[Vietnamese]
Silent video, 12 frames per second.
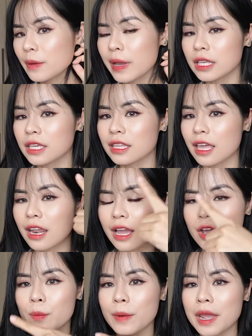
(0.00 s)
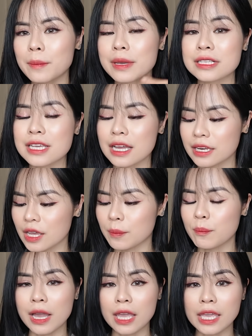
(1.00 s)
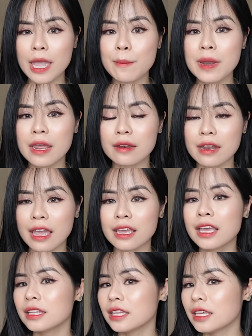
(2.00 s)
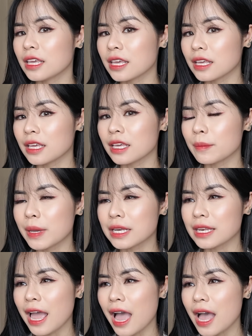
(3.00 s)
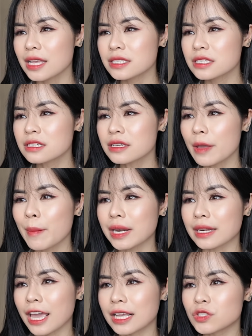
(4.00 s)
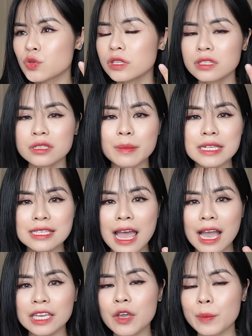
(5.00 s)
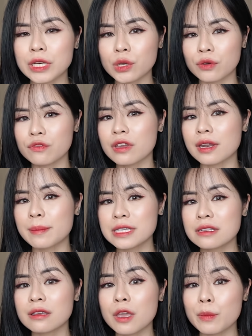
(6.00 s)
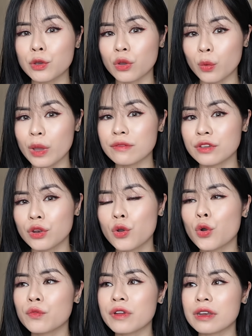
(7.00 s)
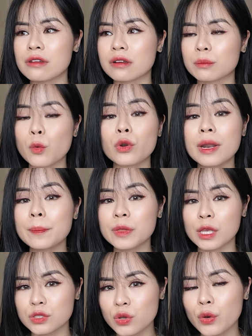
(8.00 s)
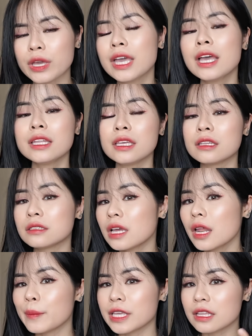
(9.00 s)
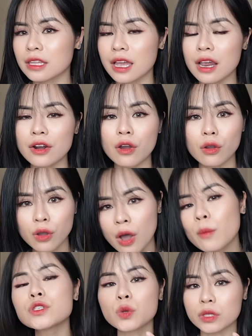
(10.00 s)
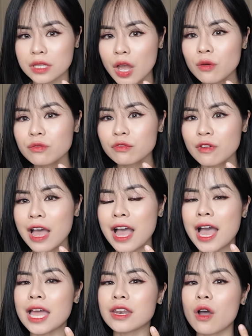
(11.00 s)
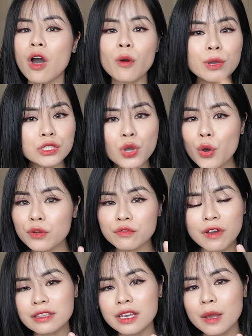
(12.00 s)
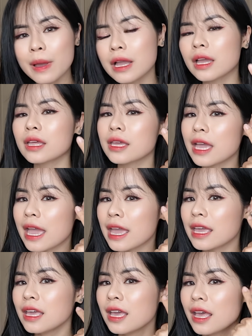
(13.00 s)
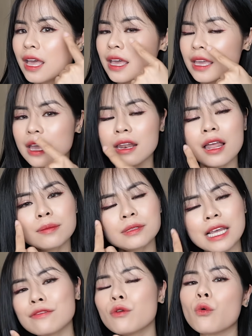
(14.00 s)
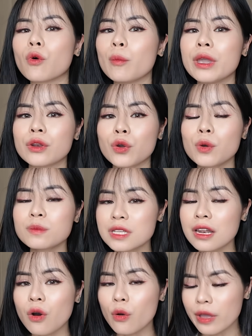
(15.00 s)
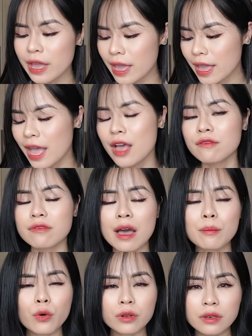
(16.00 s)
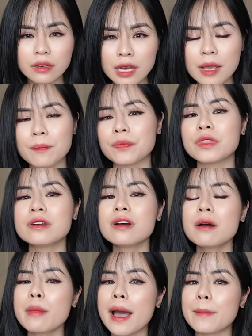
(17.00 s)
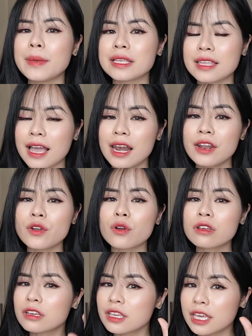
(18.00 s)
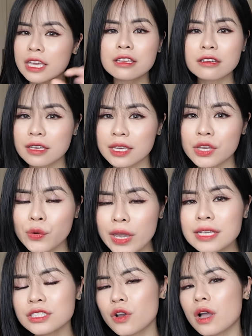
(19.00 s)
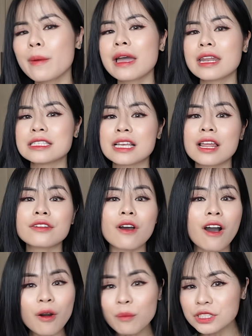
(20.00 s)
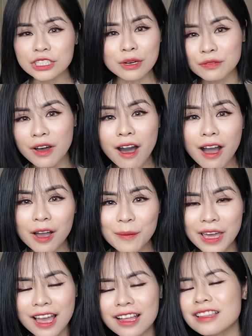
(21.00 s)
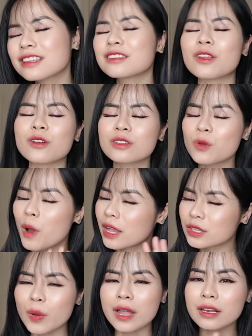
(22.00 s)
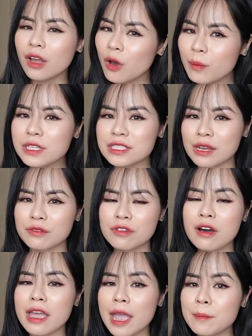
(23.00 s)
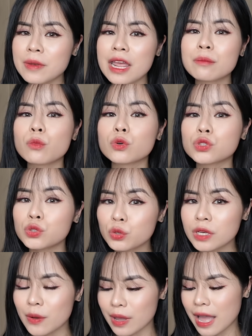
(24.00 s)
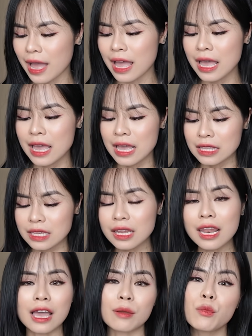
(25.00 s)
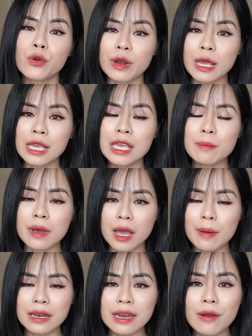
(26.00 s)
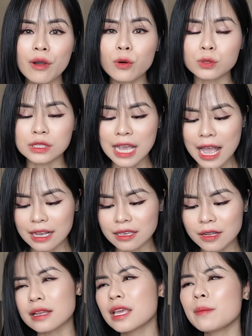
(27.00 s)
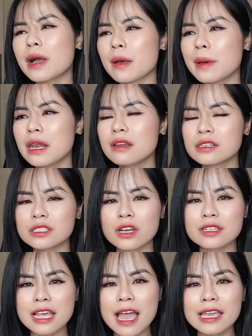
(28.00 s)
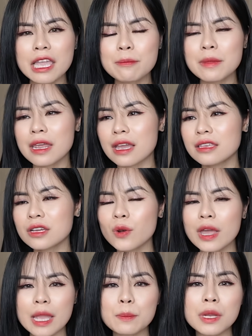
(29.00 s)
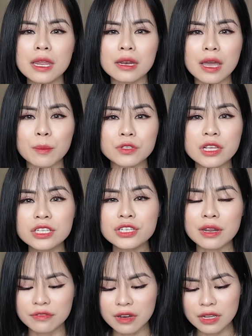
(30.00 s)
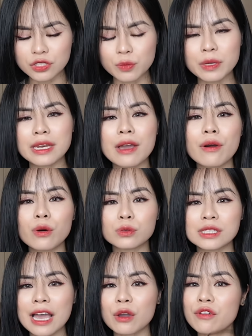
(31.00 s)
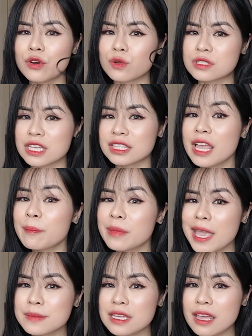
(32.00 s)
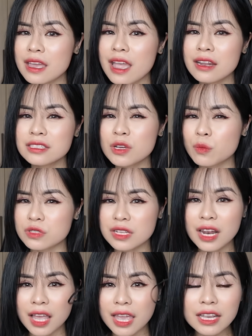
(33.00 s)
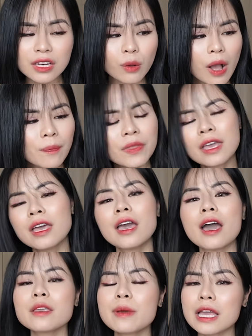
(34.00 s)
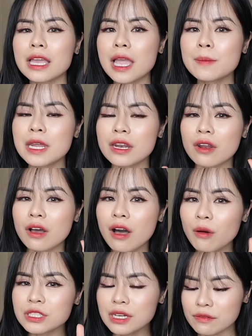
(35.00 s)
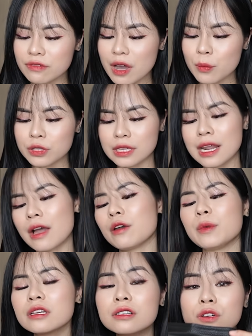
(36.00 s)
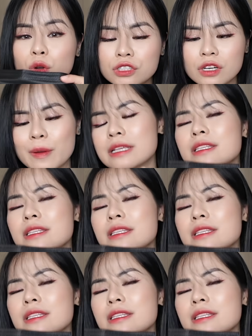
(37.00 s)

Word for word: các bạn nhìn thấy là ngày hôm nay mình trang điểm bằng cái kem nền này thì mình đã giữ cái mặt này suốt từ ban sáng khi mà mình đi có việc đến bây giờ khi mà mình còn quay video cũng phải được 4 năm tiếng rồi thì thứ nhất là mình nhận thấy là nó không bị xuống tông và nó không bị trôi phấn nha các bạn cái cái cái lớp che phủ của mình nó cũng rất là ok và một điểm nữa mà mình thấy là nó cực kỳ cực kỳ hữu ích cho các bạn để chính là nó không bị chán phơ các bạn ạ nó hoàn toàn không bị chán phơ kem nền một chút nào cả nhất là cái mùa này khi mà các bạn đeo khẩu trang nhá khi mà các bạn lựa chọn sai kem nền hay những loại kem nền nào mà dễ tràn phơ thì chúng mình đeo khẩu trang có phải nó dính tèm nhem ra đây hết trông nó rất là kinh đúng không thế nhưng mà cái kem nền này nó không bị tràn phơ một tí nào mình thử luôn cho các bạn